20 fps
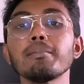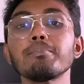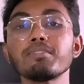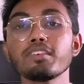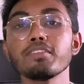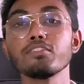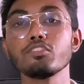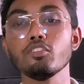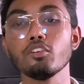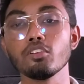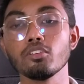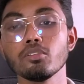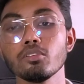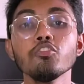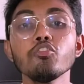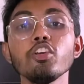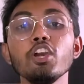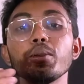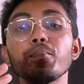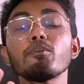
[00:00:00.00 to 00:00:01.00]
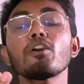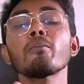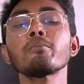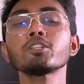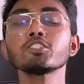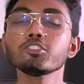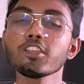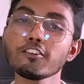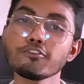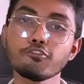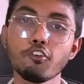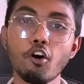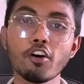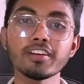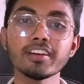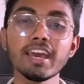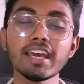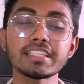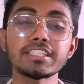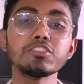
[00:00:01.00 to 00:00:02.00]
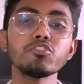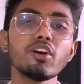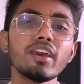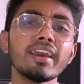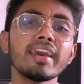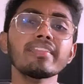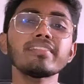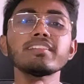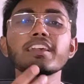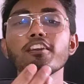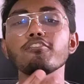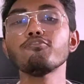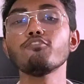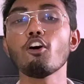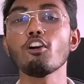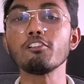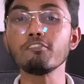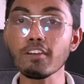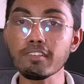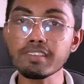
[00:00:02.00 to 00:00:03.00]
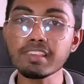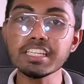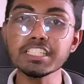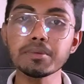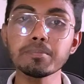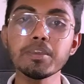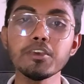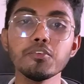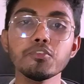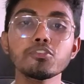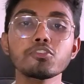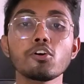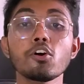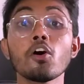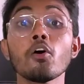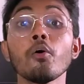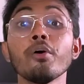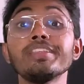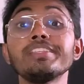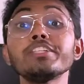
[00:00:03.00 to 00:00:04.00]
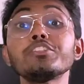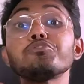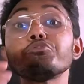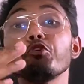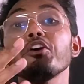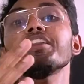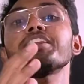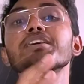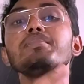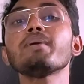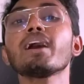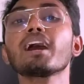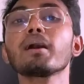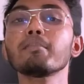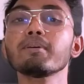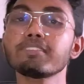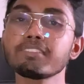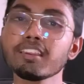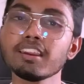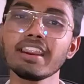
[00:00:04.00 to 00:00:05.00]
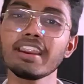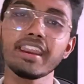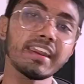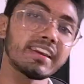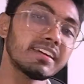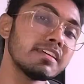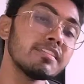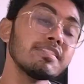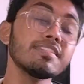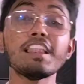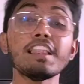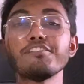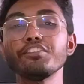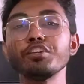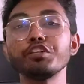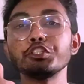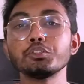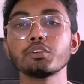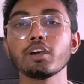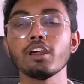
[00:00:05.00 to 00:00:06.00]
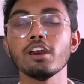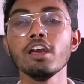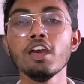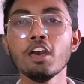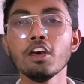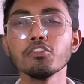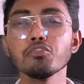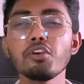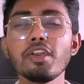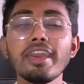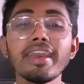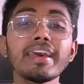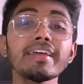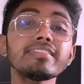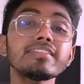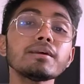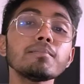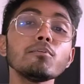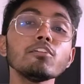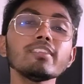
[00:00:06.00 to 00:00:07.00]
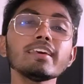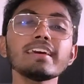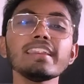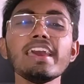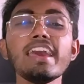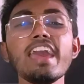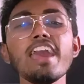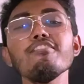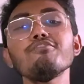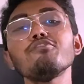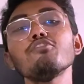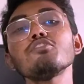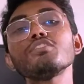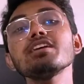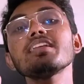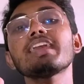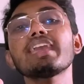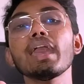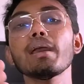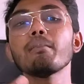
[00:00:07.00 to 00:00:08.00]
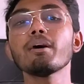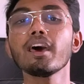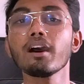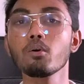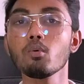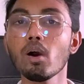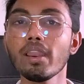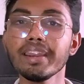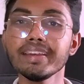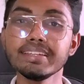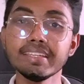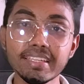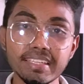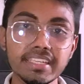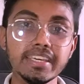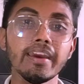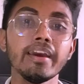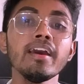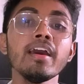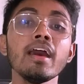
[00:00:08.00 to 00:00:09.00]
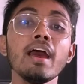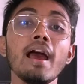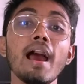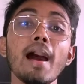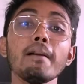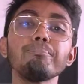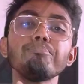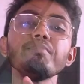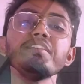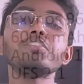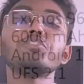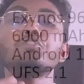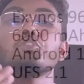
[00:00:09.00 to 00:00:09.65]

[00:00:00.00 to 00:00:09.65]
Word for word: ডেপ সেন্সর তো এরপর আমরা যদি এর ফন্টে আসি তো এই ক্ষেত্রে এর ফন্ট ফেসিং হিসেবে ইউজ করা হয়েছে টোয়েন্টি মেগাপিক্সেলের একটি সেলফি শুটার তো এই ক্ষেত্রে বলতে গেলে এই ফোনটির ক্যামেরা কোয়ালিটি নিয়ে আপনি